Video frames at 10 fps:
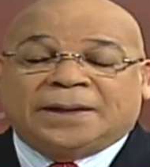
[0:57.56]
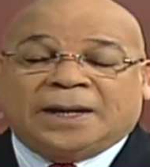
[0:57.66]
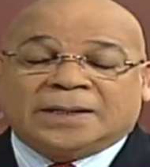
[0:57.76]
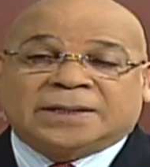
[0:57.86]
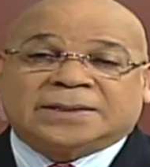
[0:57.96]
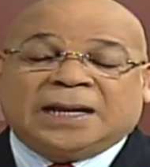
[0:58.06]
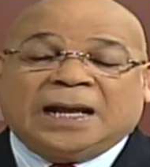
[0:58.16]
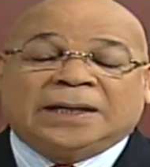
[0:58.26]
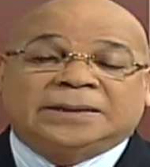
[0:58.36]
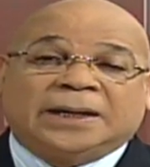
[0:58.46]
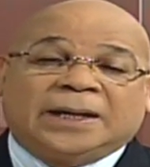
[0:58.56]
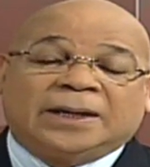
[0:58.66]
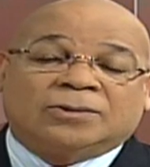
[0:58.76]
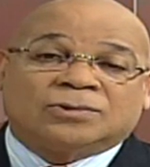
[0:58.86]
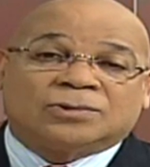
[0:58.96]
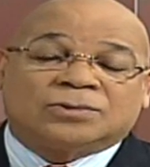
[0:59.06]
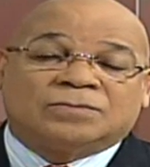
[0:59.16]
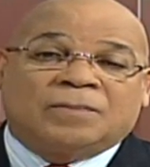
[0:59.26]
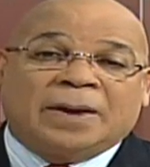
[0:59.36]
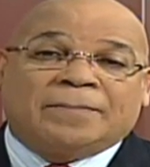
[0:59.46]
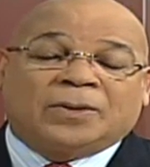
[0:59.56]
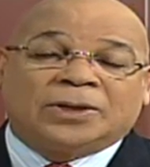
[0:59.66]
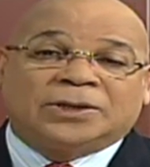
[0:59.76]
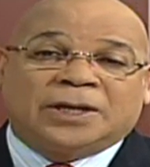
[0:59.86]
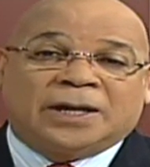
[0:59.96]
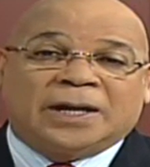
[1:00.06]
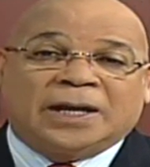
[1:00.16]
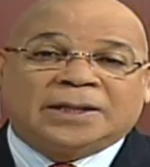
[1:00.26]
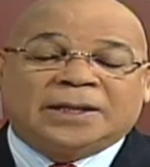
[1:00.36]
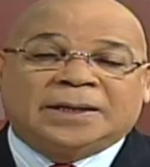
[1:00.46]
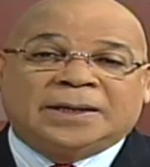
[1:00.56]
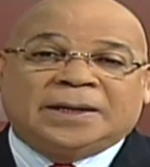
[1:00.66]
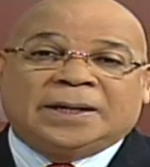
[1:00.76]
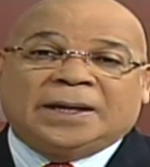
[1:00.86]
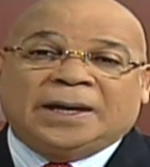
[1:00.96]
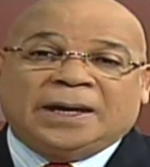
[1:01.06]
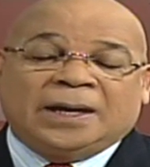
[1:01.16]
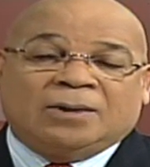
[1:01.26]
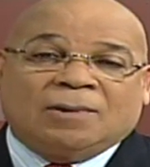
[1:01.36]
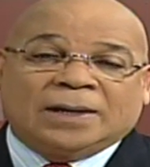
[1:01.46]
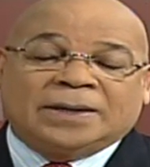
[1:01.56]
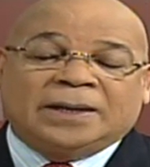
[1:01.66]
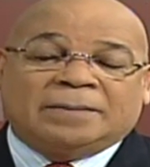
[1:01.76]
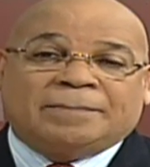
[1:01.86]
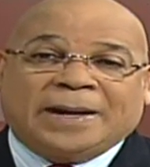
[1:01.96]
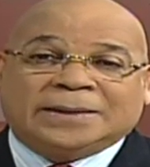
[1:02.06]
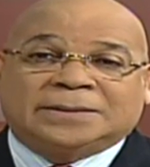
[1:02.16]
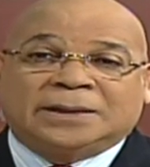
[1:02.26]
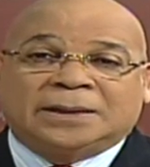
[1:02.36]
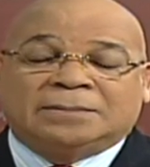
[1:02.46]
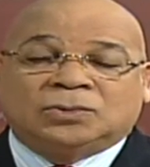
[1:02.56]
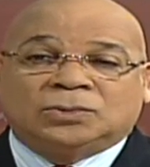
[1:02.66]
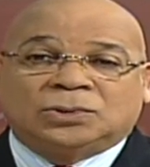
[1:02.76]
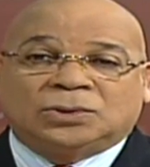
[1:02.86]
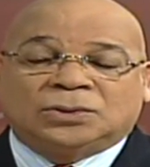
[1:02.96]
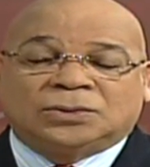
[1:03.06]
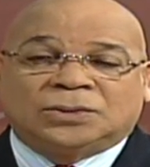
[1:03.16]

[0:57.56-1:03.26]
gracias a la gente que nos ve por internet en cualquier parte del mundo